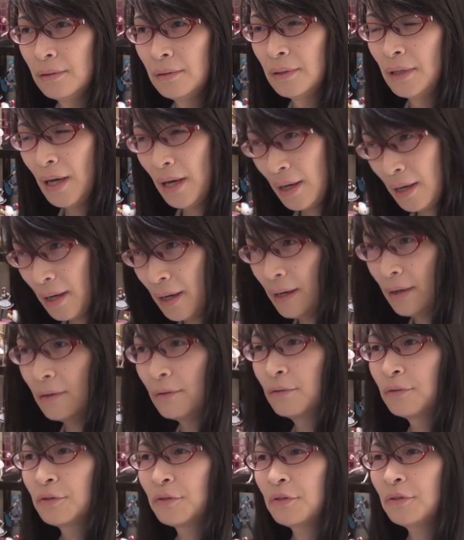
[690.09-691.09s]
ク
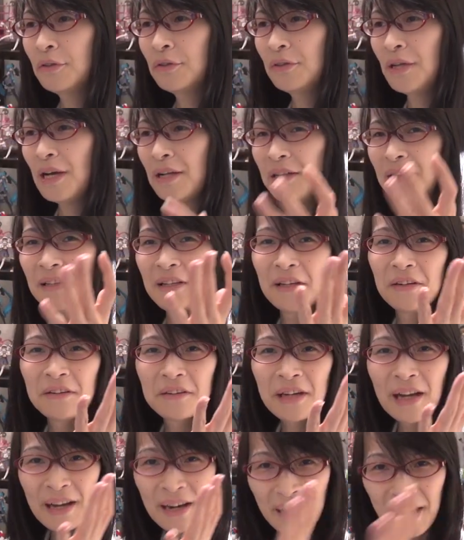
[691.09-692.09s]
が遅くなって
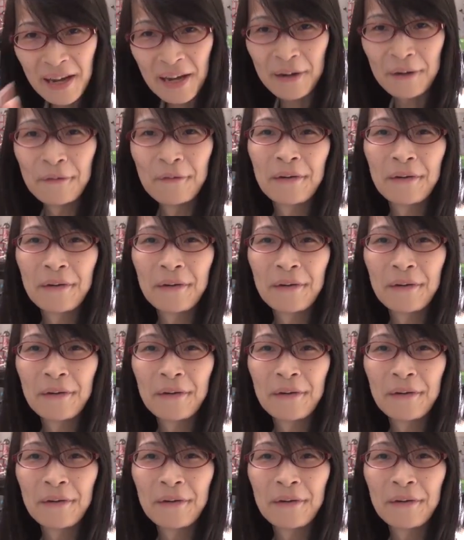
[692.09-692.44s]
るから、